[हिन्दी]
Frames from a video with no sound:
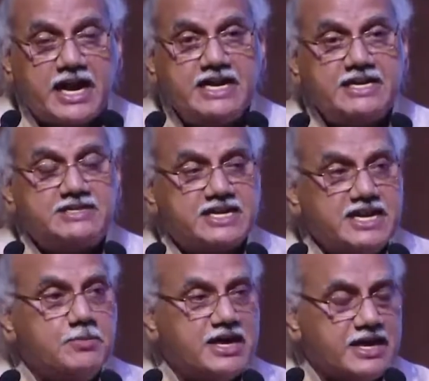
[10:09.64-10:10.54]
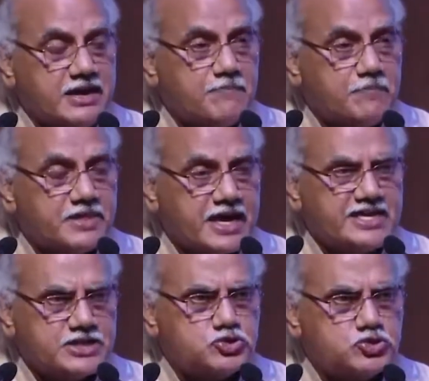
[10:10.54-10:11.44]
93 में
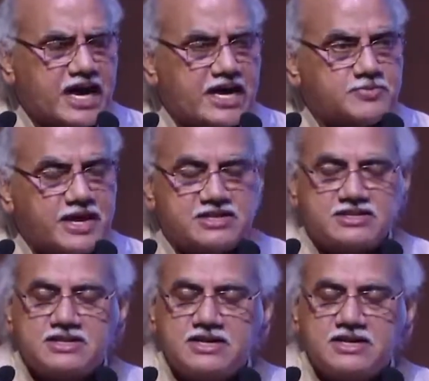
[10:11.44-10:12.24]
92 के आसपास